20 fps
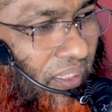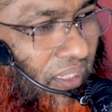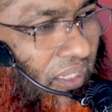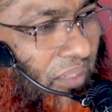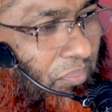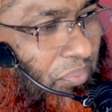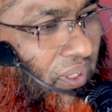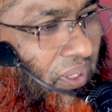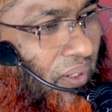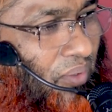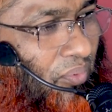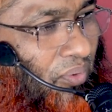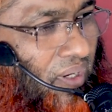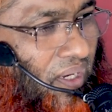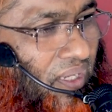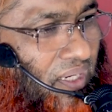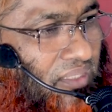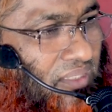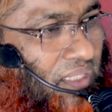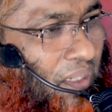এরপরে
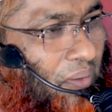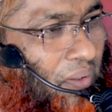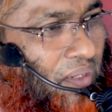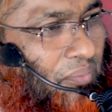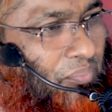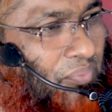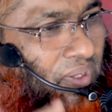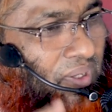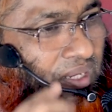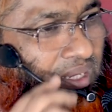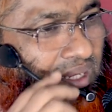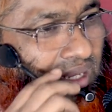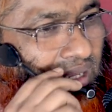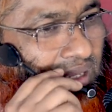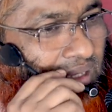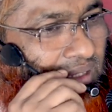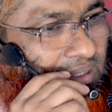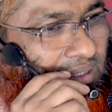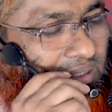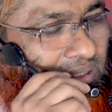ওখানে যাওয়ার পরে
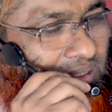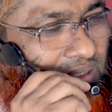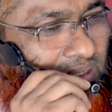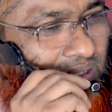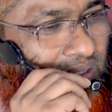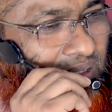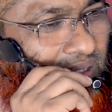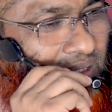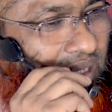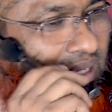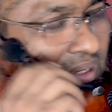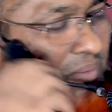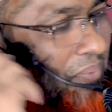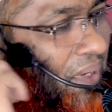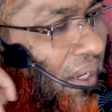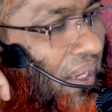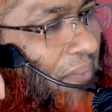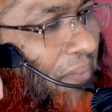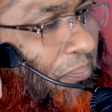এক ভাই